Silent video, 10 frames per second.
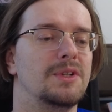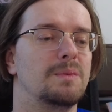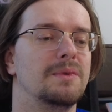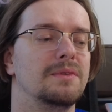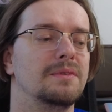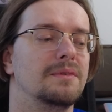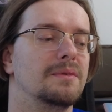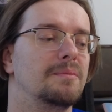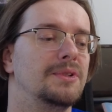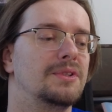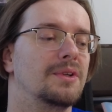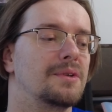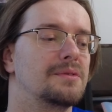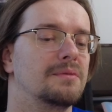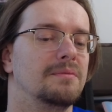żeby y, być
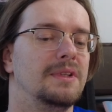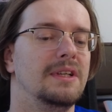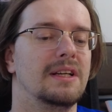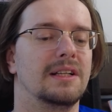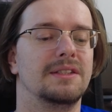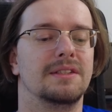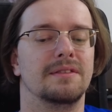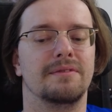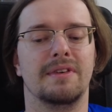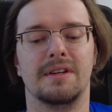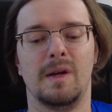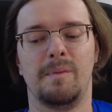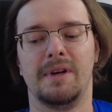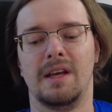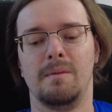dorosłym i grać w gry
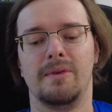RPG,